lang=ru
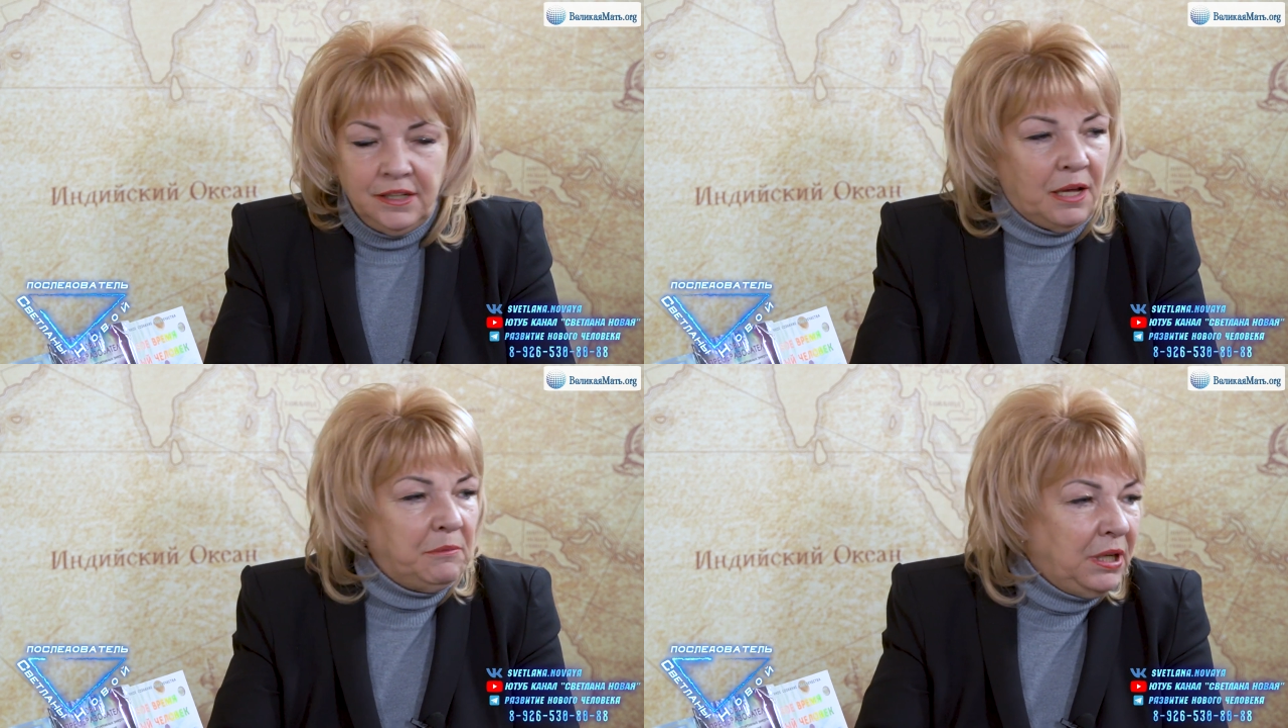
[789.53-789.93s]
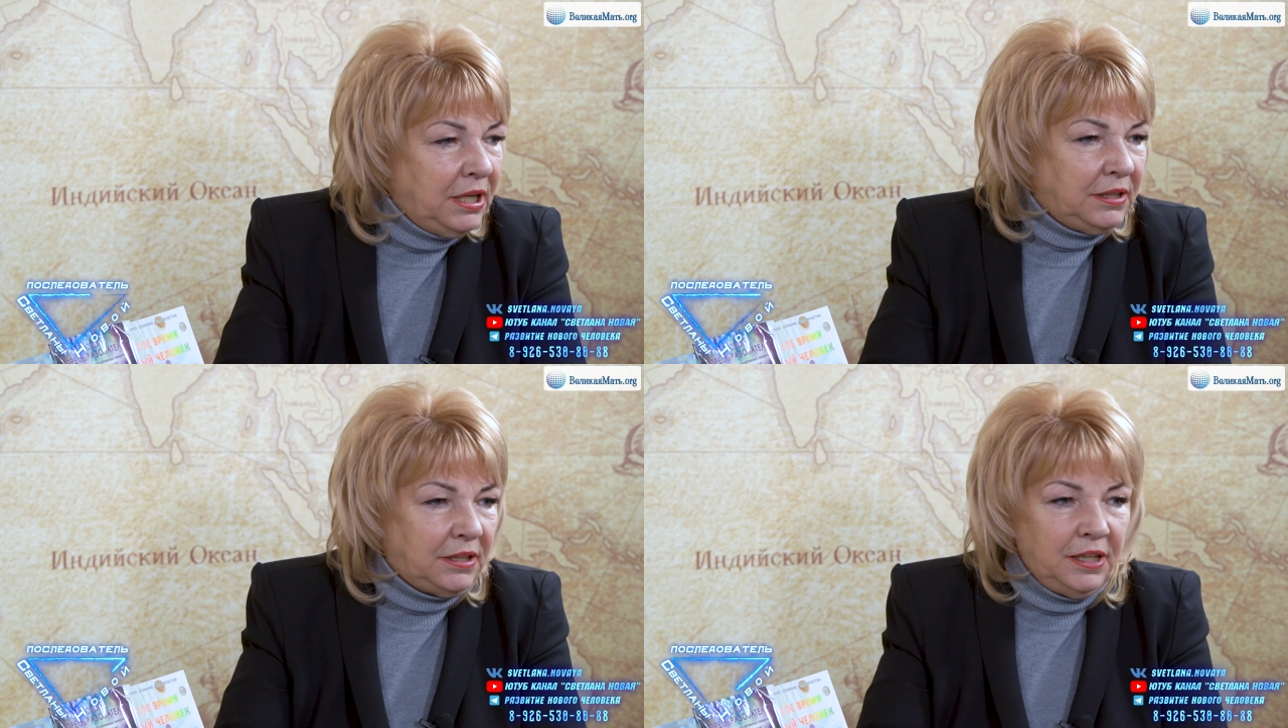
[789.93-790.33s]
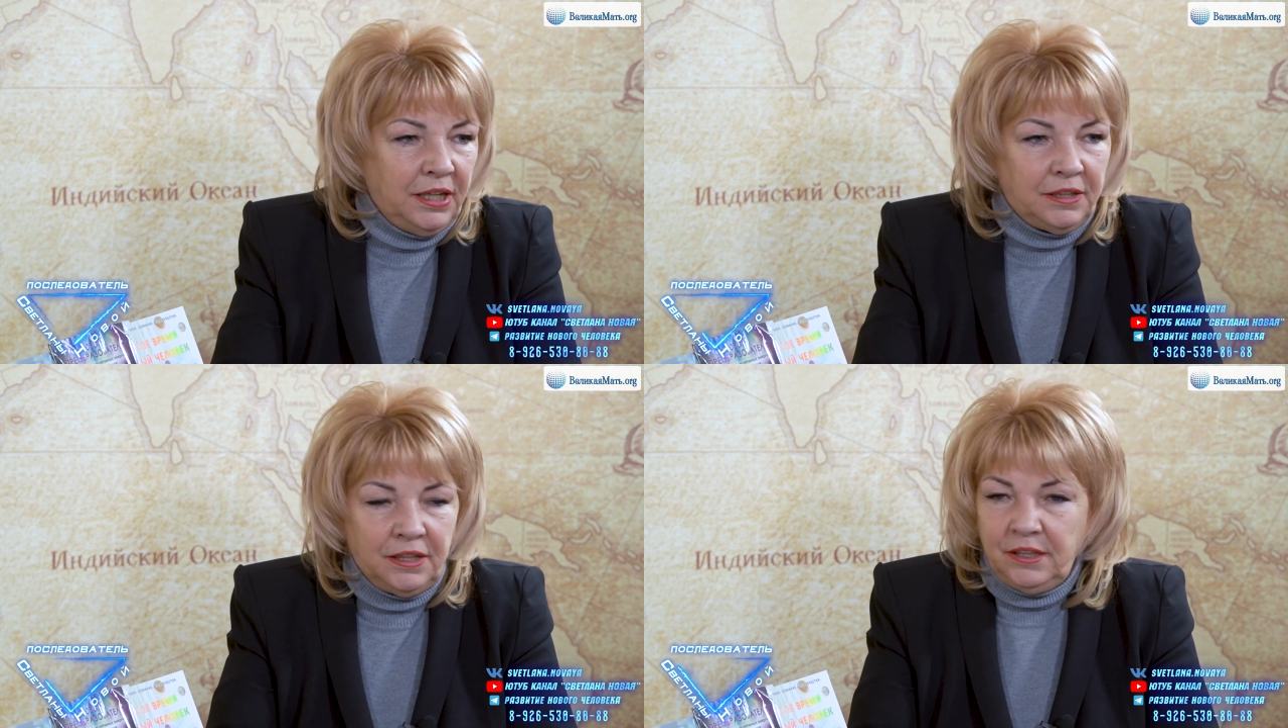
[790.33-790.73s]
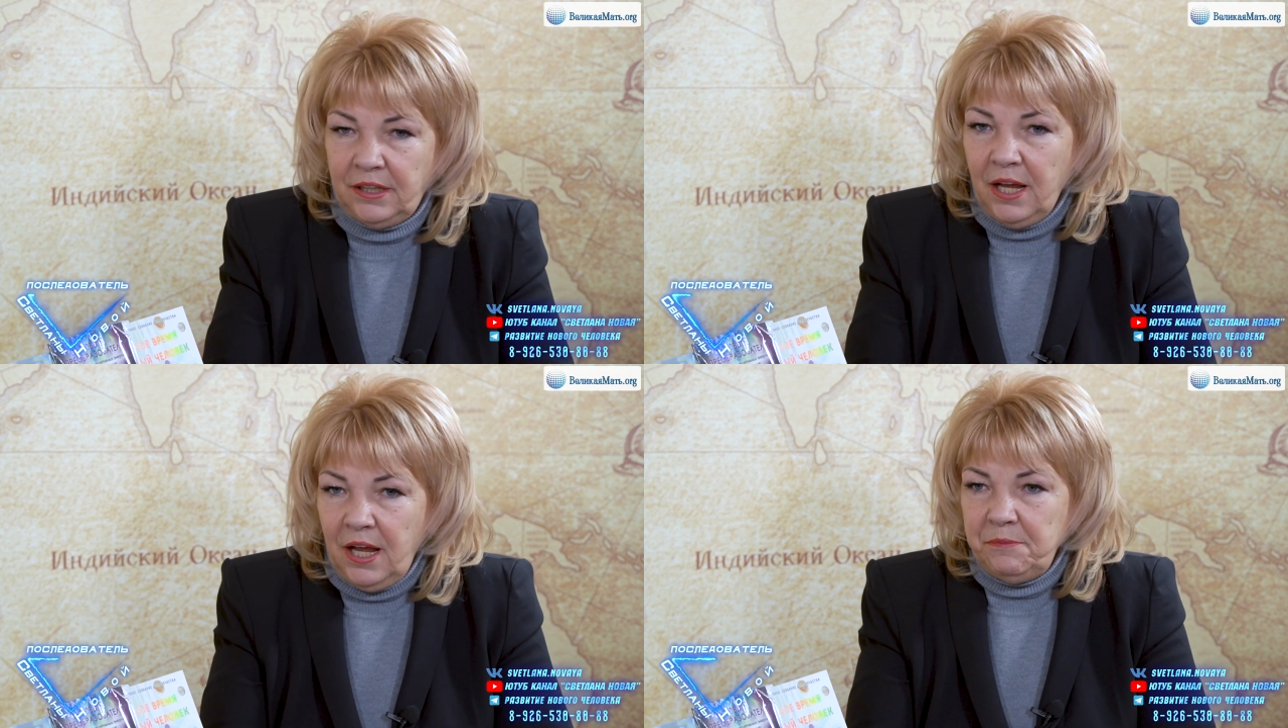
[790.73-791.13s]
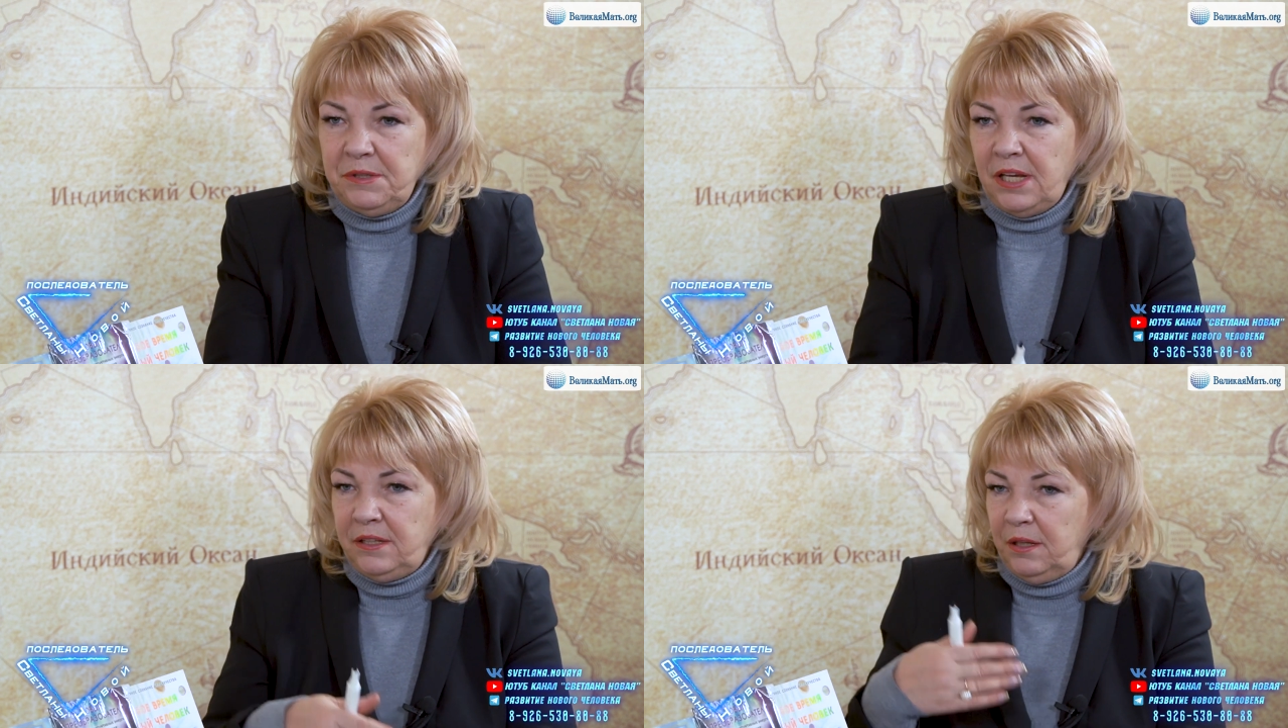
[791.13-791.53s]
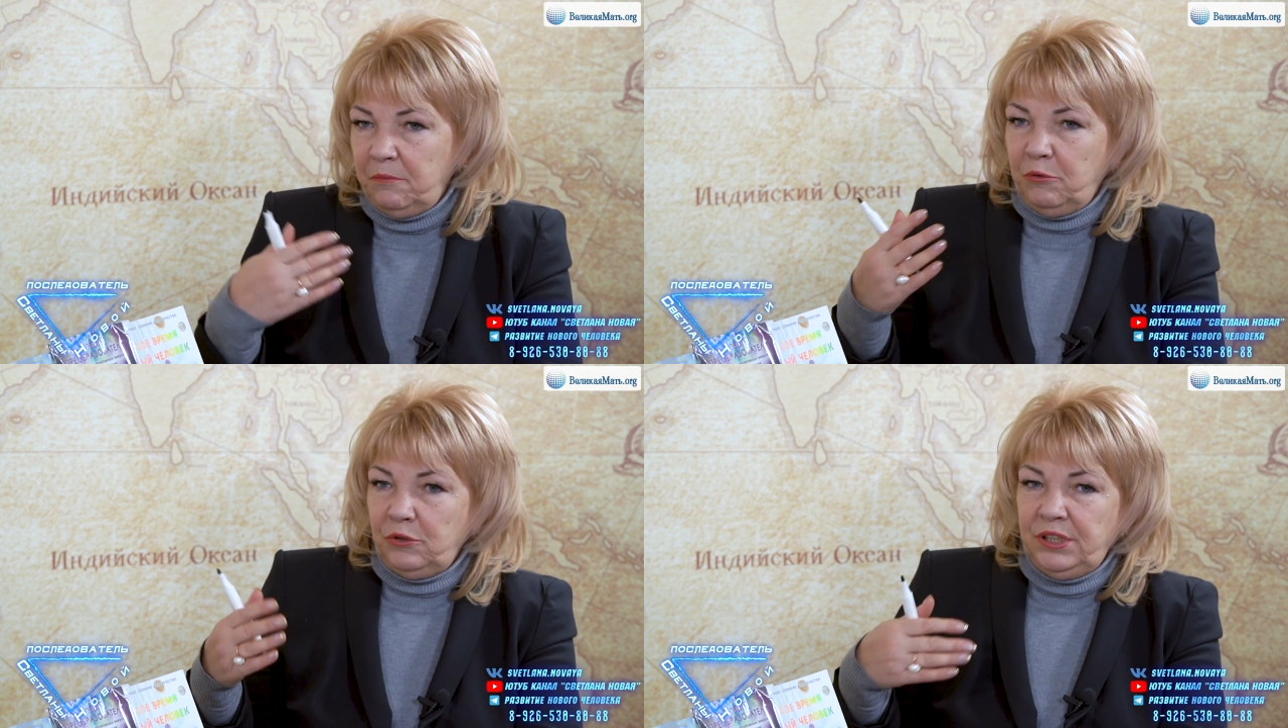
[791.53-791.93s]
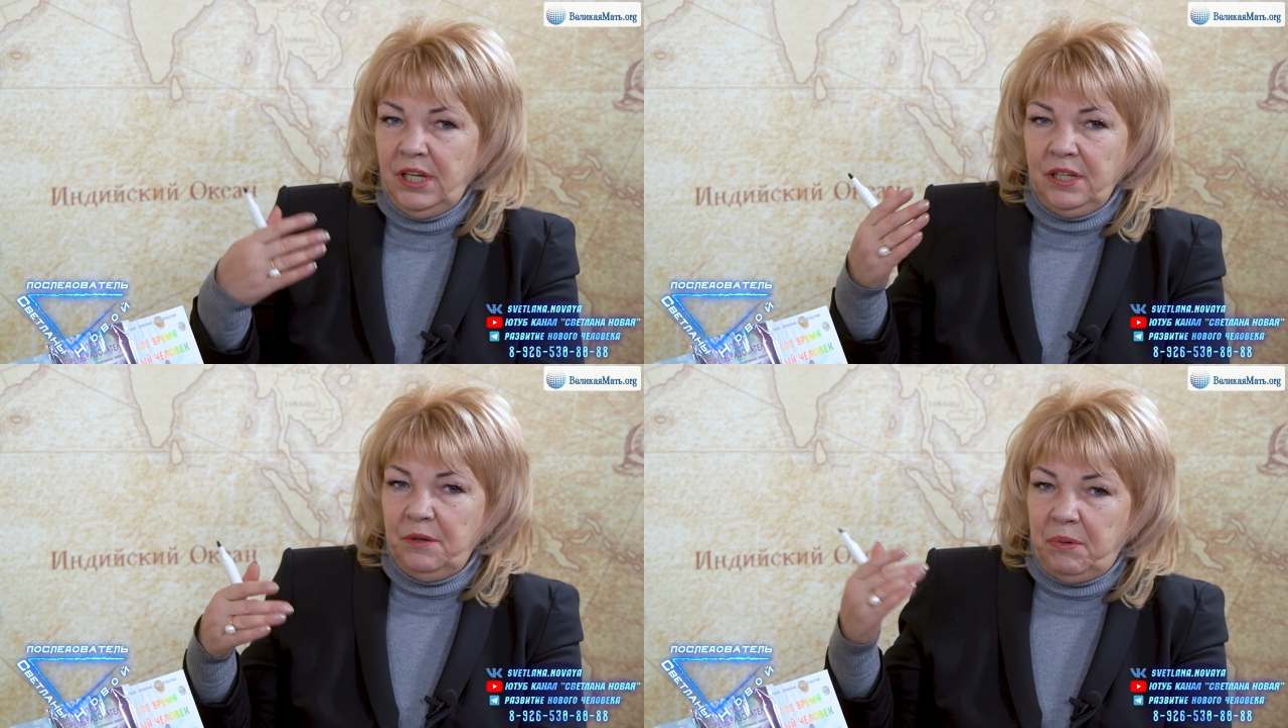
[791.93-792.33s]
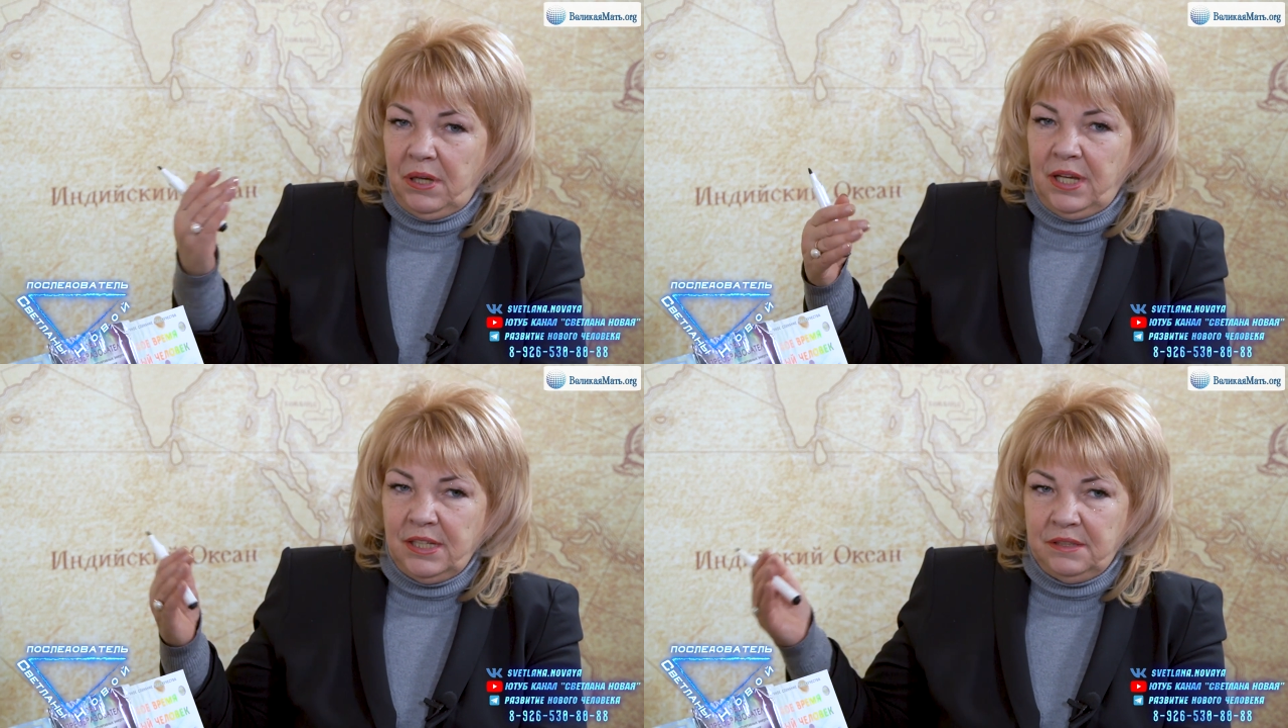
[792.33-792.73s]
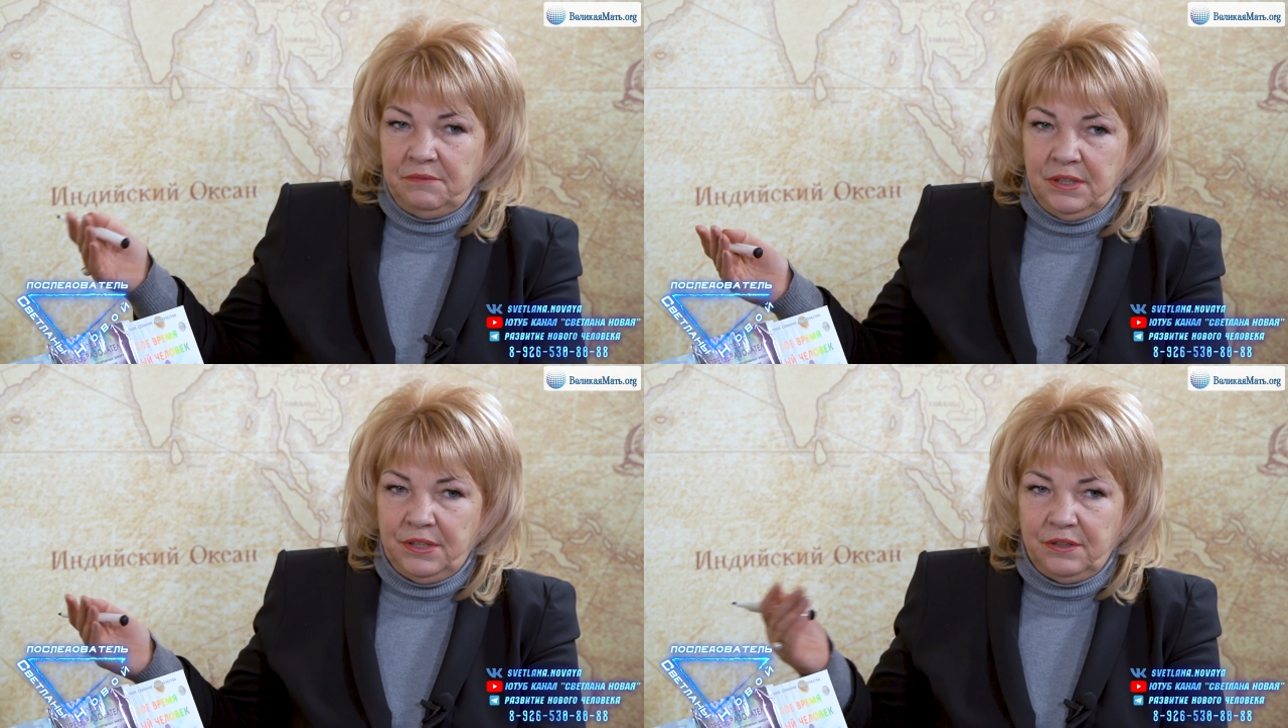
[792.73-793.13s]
Там это, это, это. Обязательно будут деньги показывать,